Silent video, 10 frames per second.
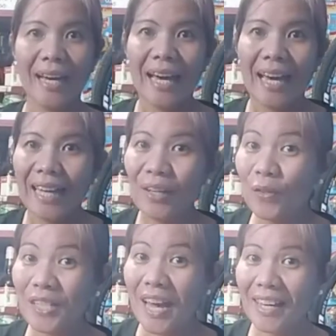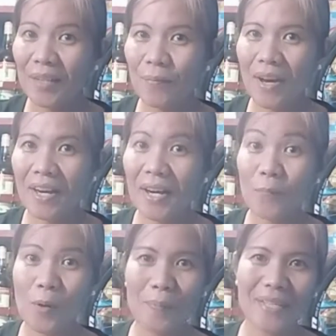Hello sa aking mga
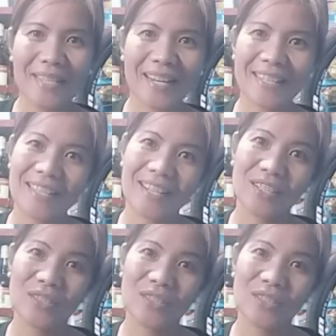kapwa may sari-sari